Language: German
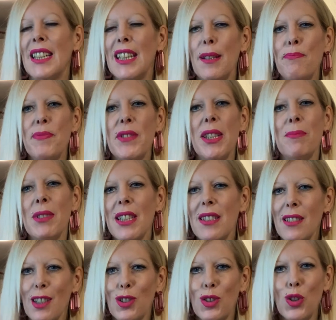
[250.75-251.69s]
gibt dem
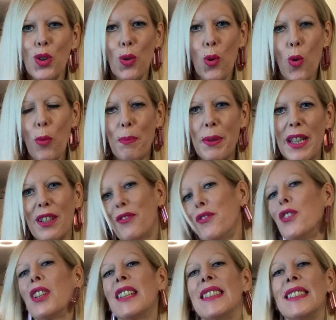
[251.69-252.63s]
diese Tropik.
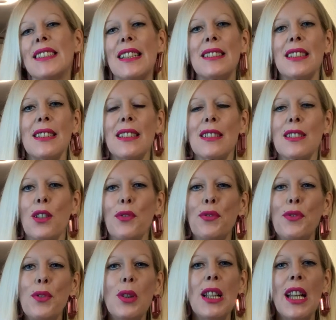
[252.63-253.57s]
Wirklich, dass ihr das
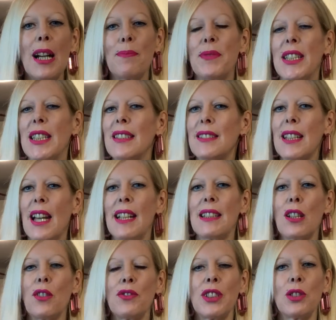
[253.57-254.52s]
Gefühl habt, ihr
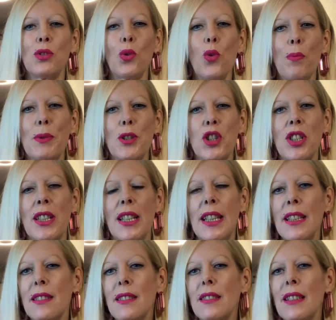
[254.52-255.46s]
seid auf einer tropischen
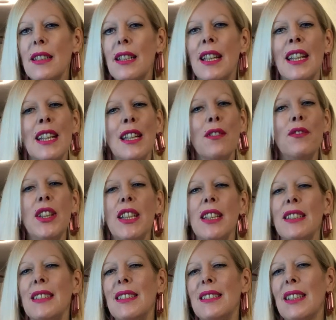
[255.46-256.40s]
Insel,
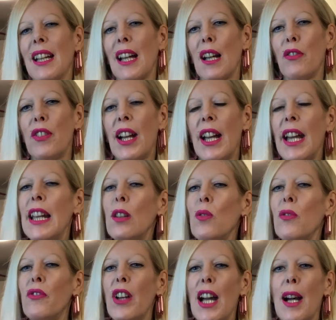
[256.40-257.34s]
wie in dieser
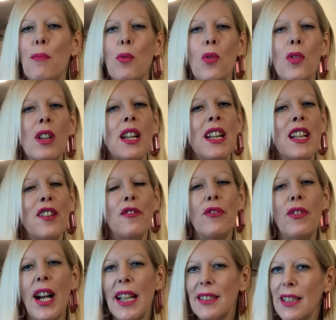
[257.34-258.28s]
Raffaello-Werbung,
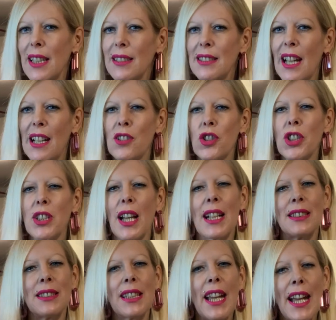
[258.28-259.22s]
weißer
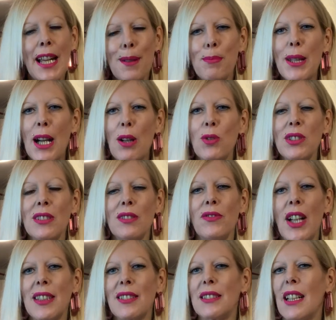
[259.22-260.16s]
Sandstrand,
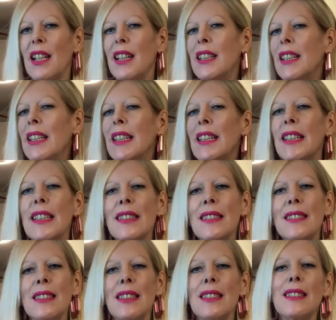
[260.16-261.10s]
hellblaues Wasser,
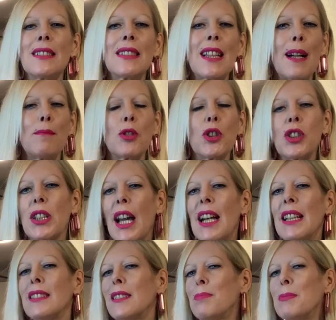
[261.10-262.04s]
ihr sitzt am
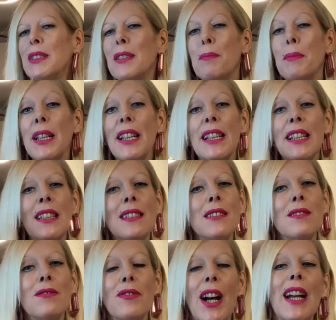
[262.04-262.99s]
Strand mit einem
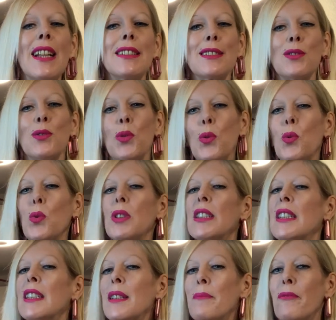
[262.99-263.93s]
riesen weißen
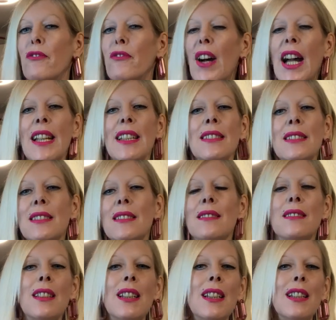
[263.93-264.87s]
Hut, in einem
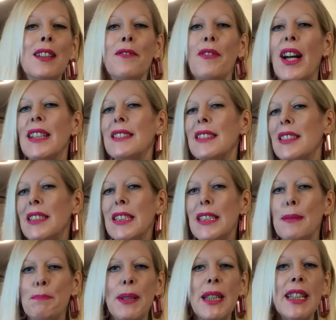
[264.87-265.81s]
weißen, weiß ich
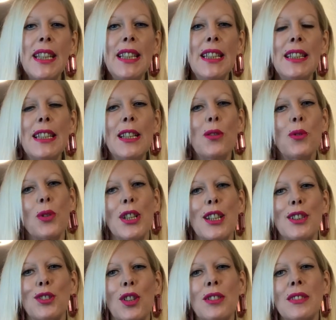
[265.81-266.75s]
nicht, Bikini
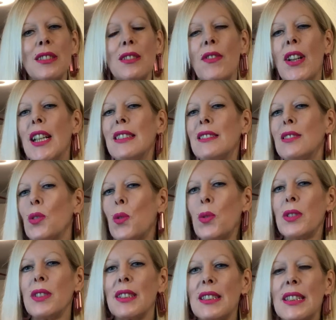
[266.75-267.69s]
oder sonst was
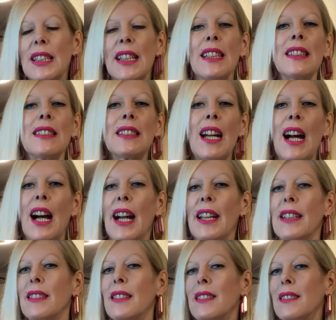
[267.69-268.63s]
und trinkt
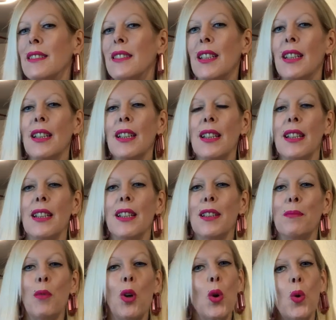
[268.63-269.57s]
ein einen
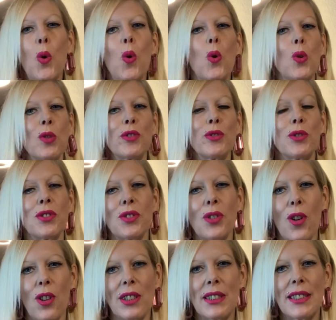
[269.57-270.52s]
ähm,
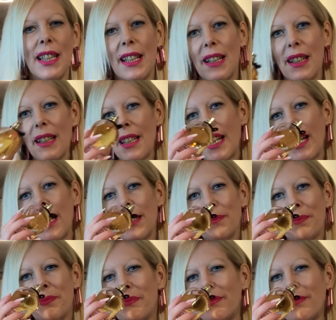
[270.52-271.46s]
Kokosnuss-Cocktail,
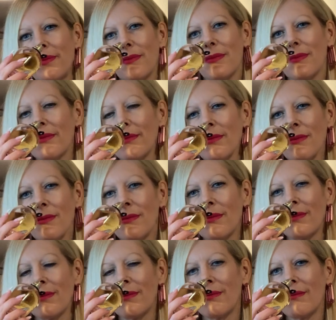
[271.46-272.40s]
ja.
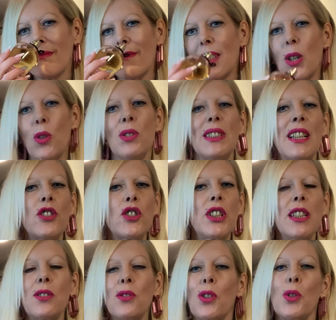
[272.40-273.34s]
Und dann
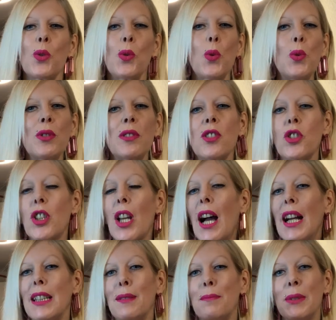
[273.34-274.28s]
steht noch eine große
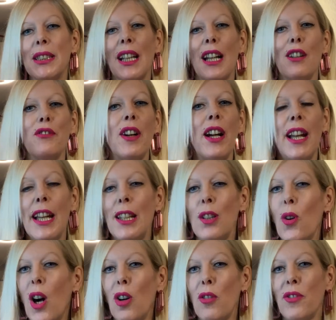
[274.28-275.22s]
Schale mit
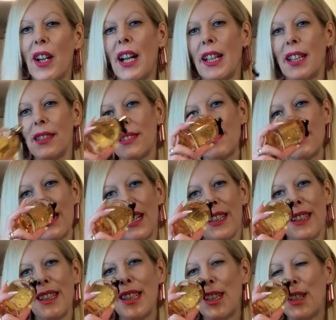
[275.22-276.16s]
Raffaello auf Eis,
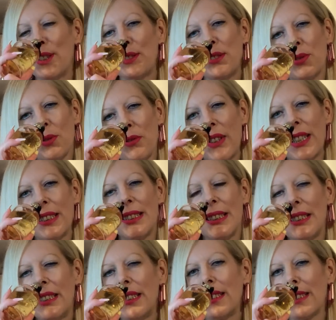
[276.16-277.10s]
ja. Sowas
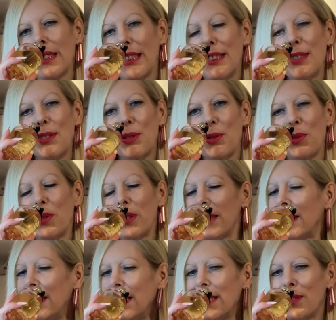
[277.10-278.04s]
in diese
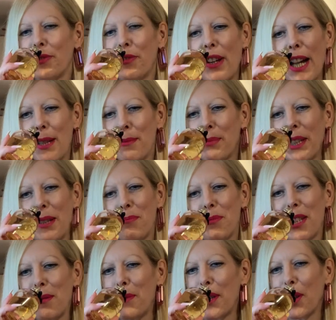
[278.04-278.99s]
Richtung. Diesen Vibe
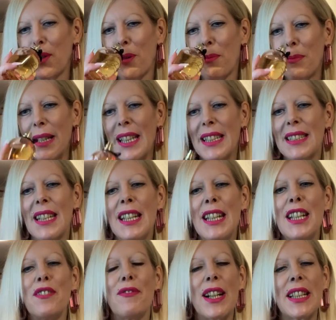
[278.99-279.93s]
gibt er mir komplett.
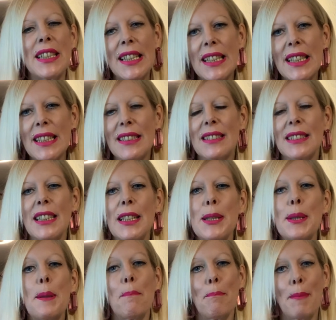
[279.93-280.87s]
Vanille ist
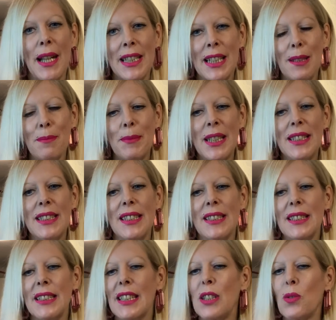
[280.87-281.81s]
drin, Mandelmilch
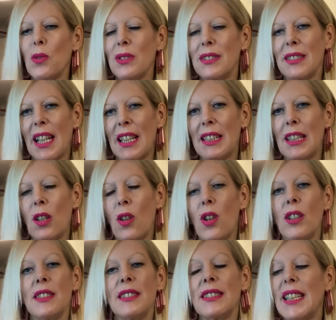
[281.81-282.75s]
ist drin und
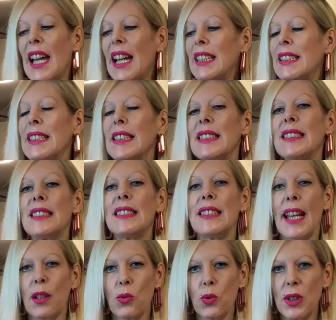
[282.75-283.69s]
Sandelholz. Der hat eine
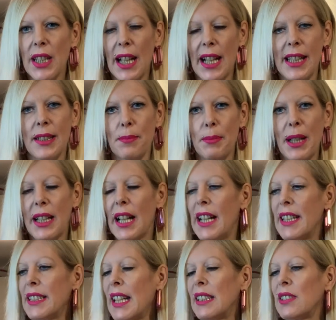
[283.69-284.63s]
sehr gute
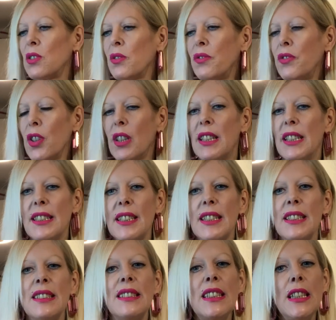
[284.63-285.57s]
Haltbarkeit. Also wirklich
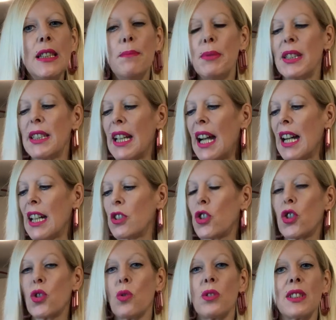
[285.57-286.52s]
sieben,
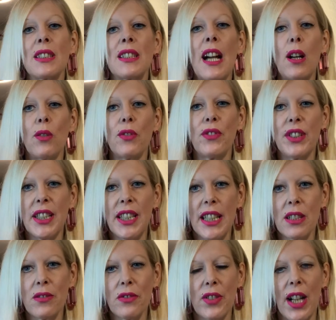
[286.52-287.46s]
acht Stunden auf
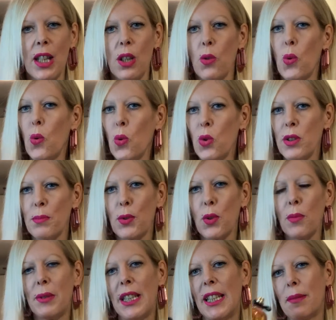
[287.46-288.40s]
jeden Fall, ohne
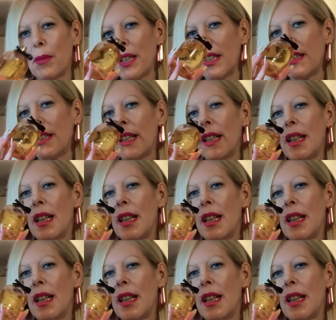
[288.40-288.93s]
Probleme.